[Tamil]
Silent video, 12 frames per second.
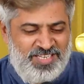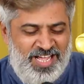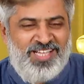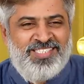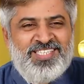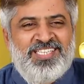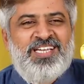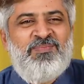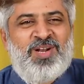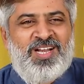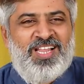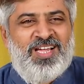நான்
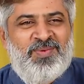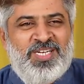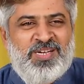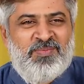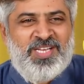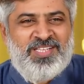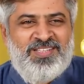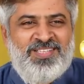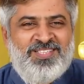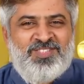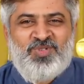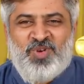சரியாக பண்ணல அப்படின்ற மாதிரி
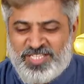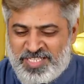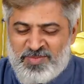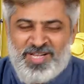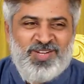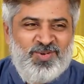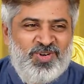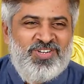ஸோ அந்த மாதிரி